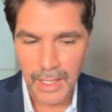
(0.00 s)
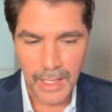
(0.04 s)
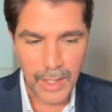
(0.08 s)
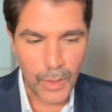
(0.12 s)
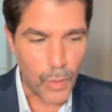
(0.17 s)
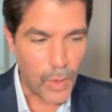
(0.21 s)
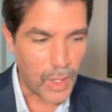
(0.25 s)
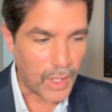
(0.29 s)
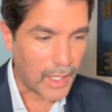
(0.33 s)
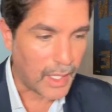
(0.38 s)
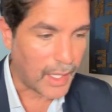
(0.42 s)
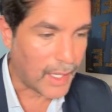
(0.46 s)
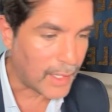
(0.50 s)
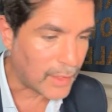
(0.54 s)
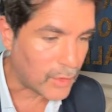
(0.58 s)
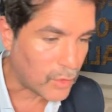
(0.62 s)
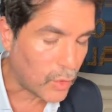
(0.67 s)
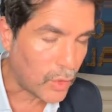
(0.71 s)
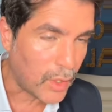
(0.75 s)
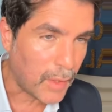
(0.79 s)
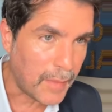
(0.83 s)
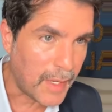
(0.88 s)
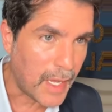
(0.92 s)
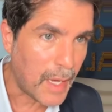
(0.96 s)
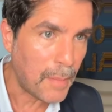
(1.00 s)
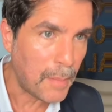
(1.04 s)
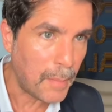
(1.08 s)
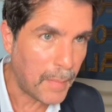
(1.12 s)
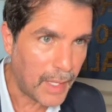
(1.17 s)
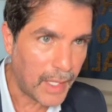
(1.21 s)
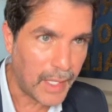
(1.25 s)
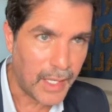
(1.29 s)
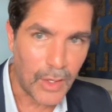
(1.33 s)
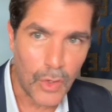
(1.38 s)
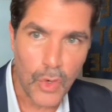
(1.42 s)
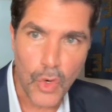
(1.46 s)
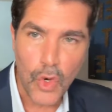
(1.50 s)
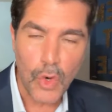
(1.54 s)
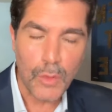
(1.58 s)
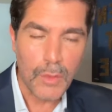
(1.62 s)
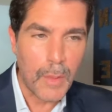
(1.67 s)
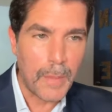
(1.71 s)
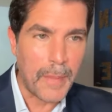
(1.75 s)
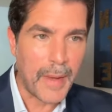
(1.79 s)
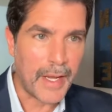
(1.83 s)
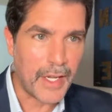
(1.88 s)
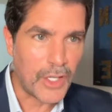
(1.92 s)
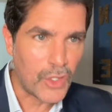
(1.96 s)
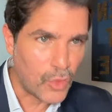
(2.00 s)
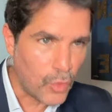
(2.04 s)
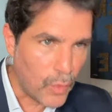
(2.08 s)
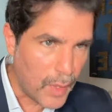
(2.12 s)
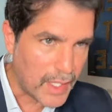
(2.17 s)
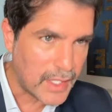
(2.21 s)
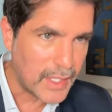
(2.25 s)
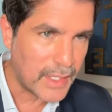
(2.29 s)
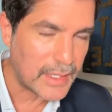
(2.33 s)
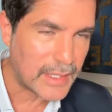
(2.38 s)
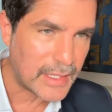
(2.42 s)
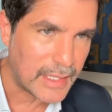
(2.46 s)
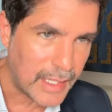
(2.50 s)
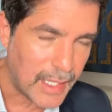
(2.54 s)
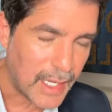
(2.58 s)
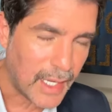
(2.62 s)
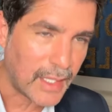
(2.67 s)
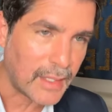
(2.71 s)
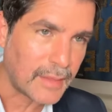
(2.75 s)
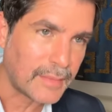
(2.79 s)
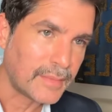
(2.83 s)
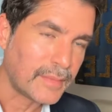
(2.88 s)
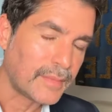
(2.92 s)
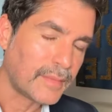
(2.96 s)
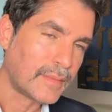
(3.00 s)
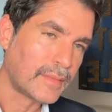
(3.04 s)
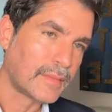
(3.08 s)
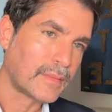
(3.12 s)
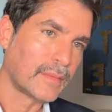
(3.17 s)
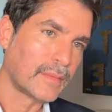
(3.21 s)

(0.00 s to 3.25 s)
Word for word: recuerden que todavía México como país no existía.